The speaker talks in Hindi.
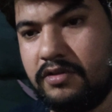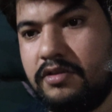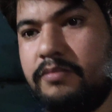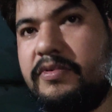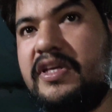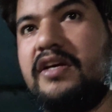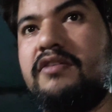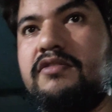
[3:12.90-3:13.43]
तो
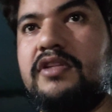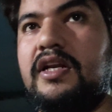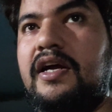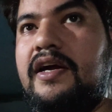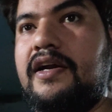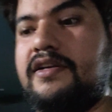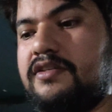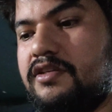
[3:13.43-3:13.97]
भैया होता तो ना
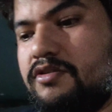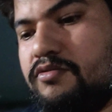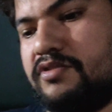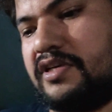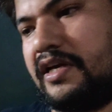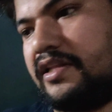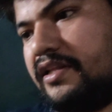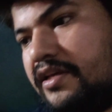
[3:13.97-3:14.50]
घर से
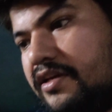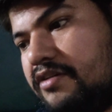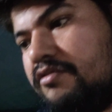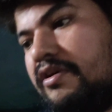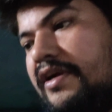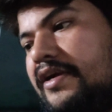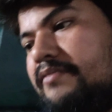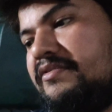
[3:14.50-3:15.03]
सोच के आते हैं कि एक
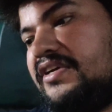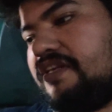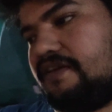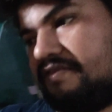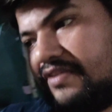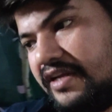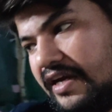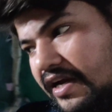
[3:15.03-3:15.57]
दो आइटम
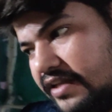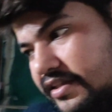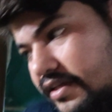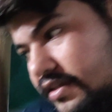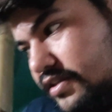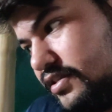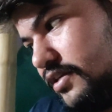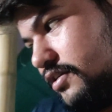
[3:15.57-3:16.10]
लेने फिर यहाँ आते
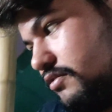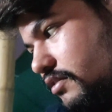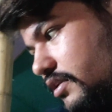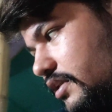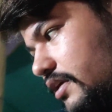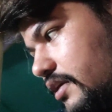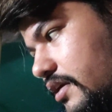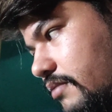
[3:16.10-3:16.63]
आते चेंज
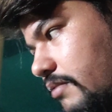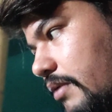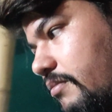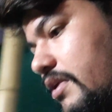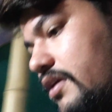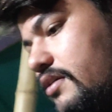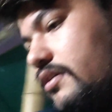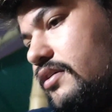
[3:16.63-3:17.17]
होता है इनका
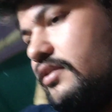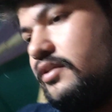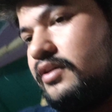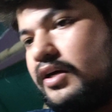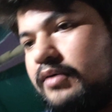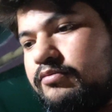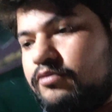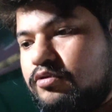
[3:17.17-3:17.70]
मामला
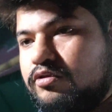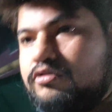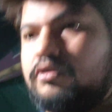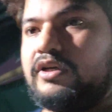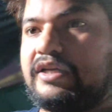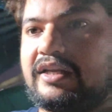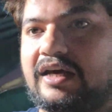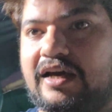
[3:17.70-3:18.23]
अब दो
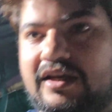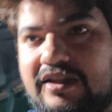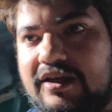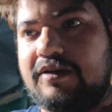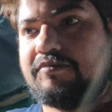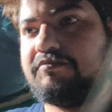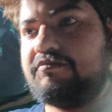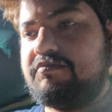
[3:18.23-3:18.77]
जो लेने आए थे
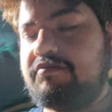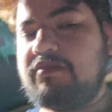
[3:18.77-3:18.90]
हम